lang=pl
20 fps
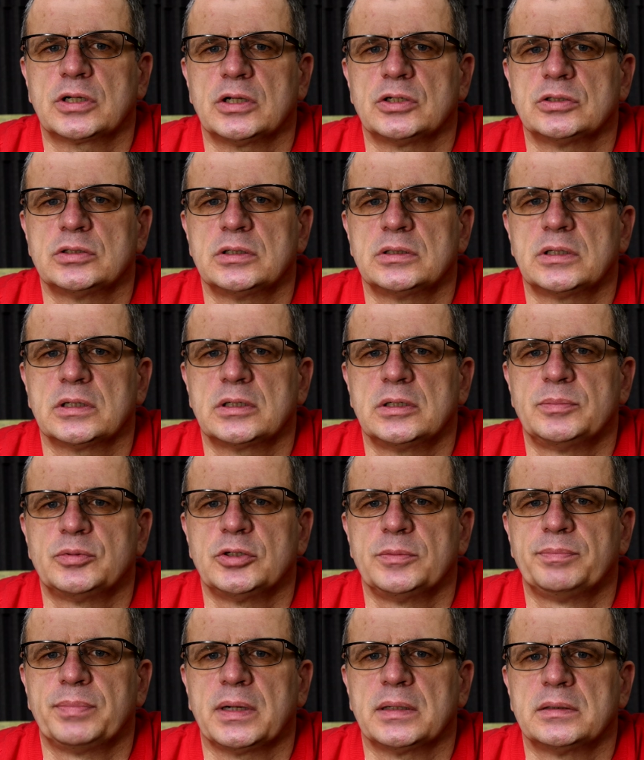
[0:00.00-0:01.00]
każdy taki
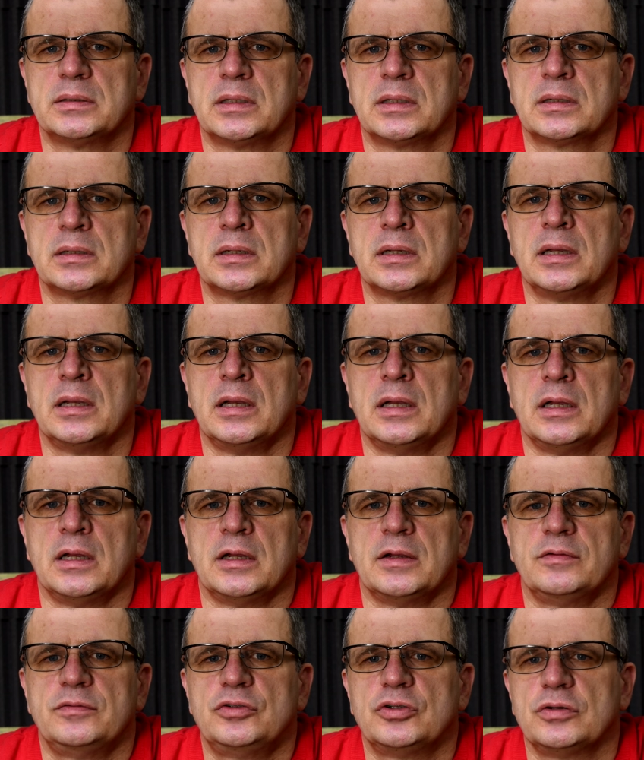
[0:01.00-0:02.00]
przypadek,
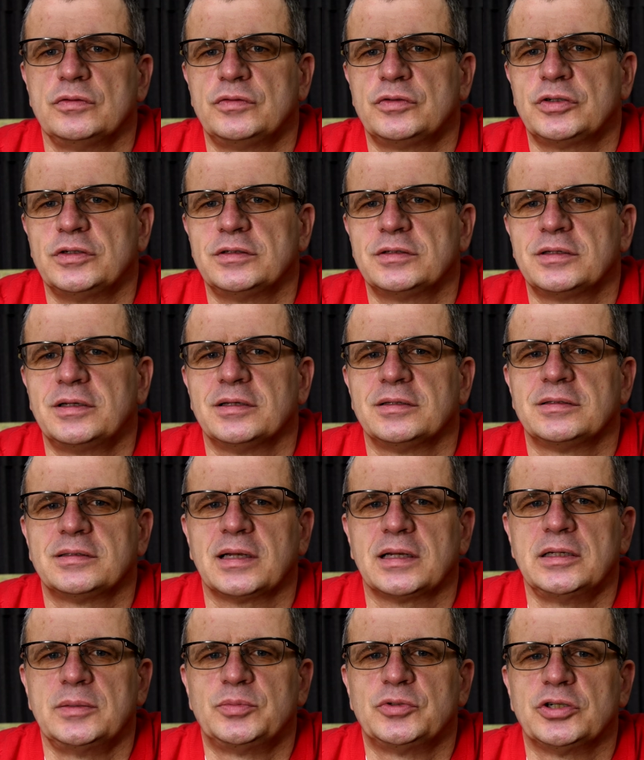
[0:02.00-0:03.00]
wziąć wszystkie
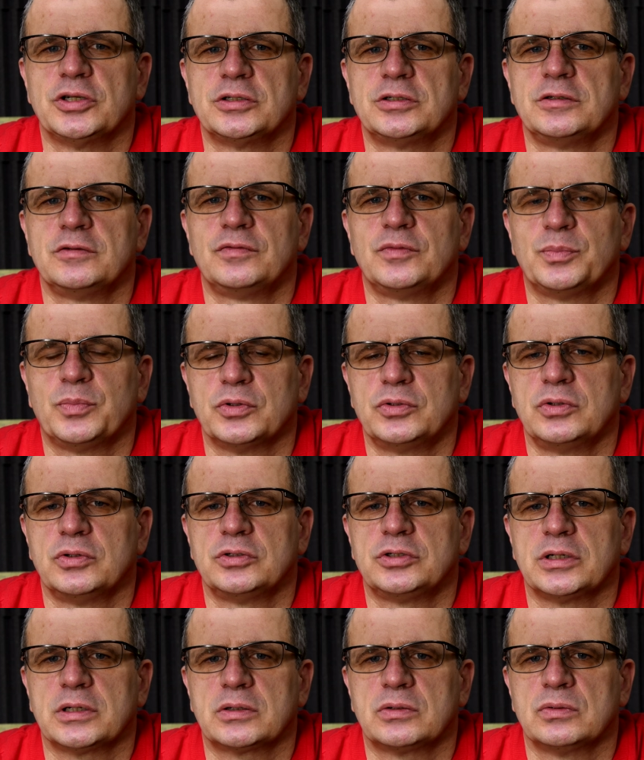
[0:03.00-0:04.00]
za i przeciw i
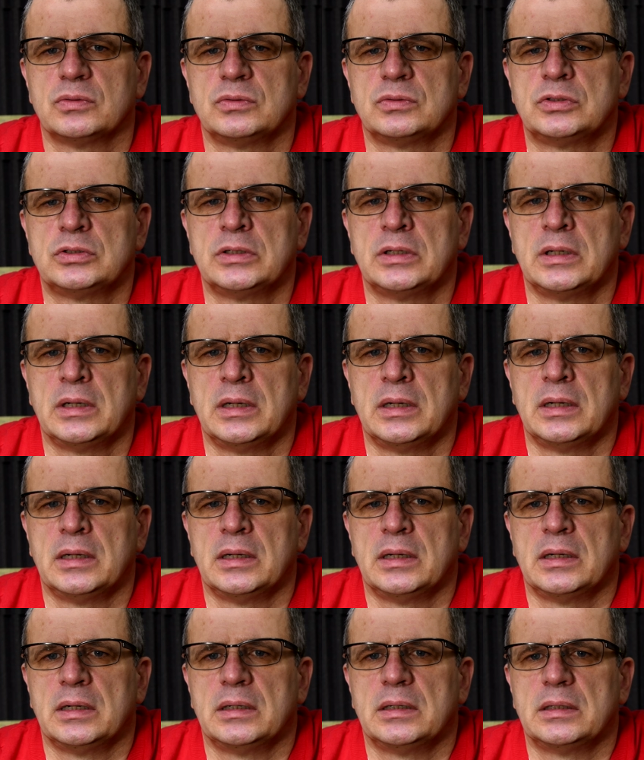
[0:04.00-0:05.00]
podjąć jakąś
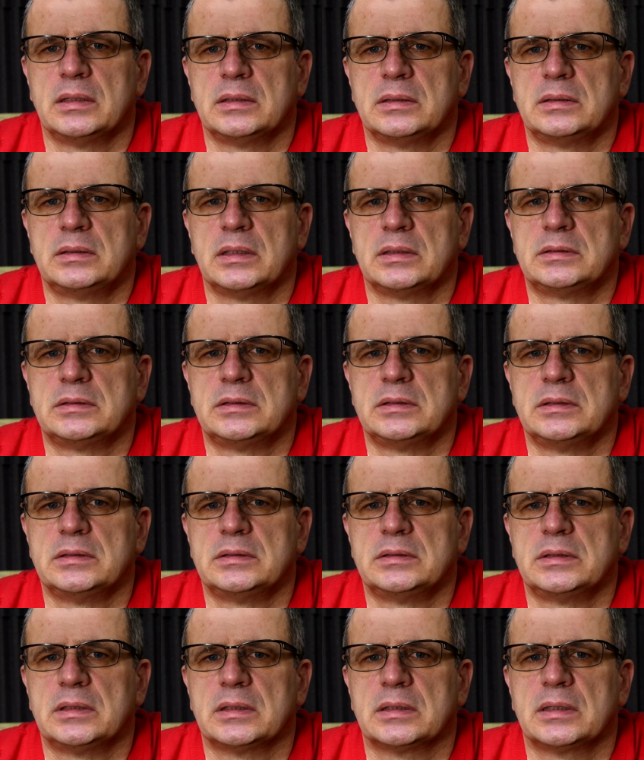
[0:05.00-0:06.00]
y,
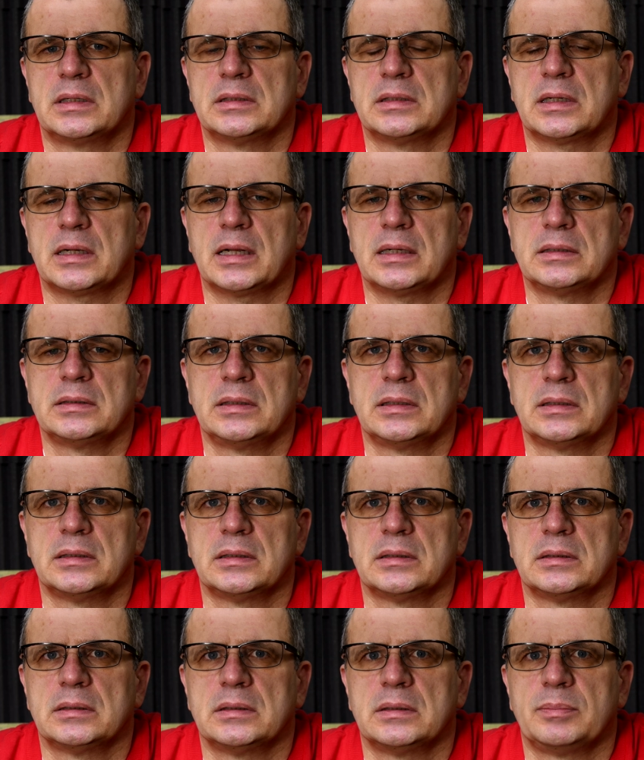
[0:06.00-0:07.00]
decyzję.
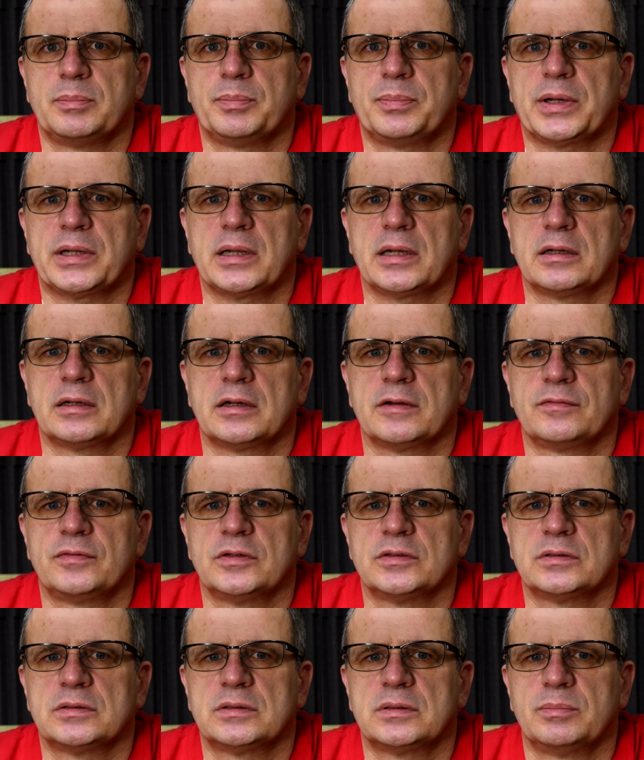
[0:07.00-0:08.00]
Generalnie paragraf
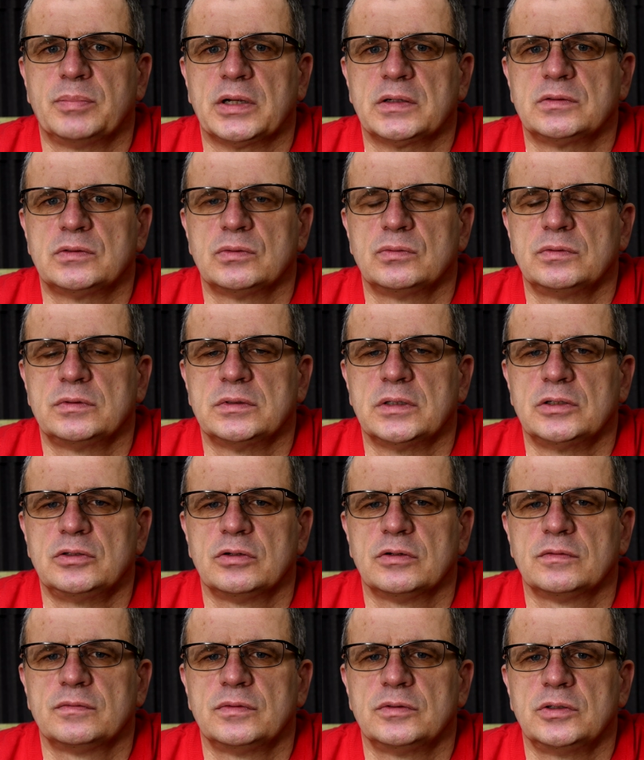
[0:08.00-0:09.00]
jest bardzo
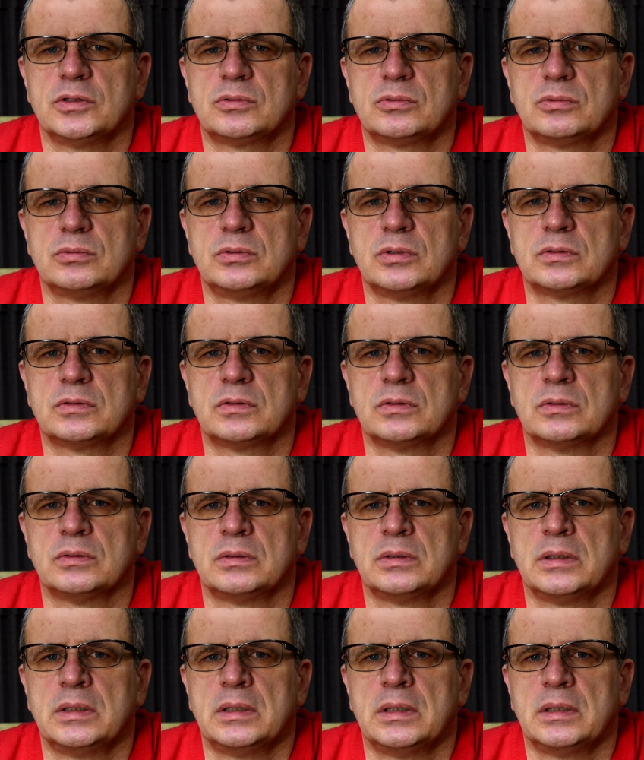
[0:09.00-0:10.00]
uznaniowy, nie trudno
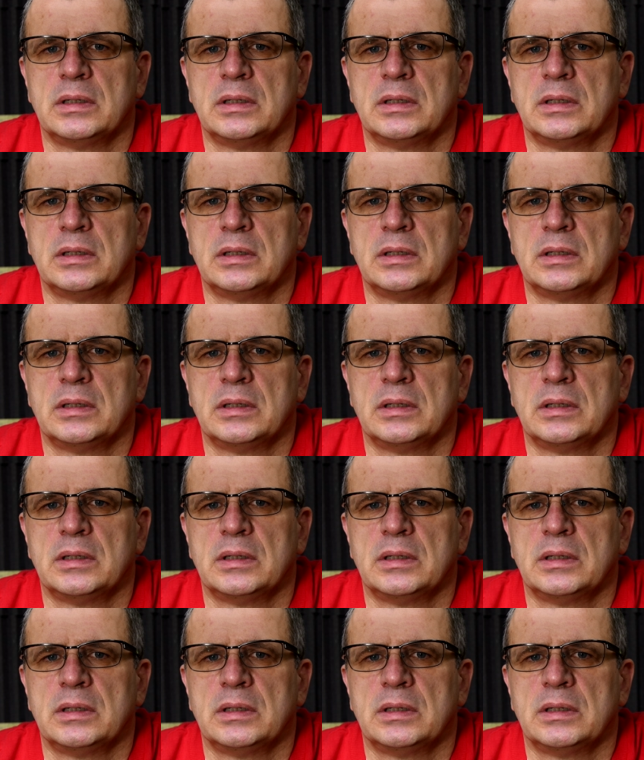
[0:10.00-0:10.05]
to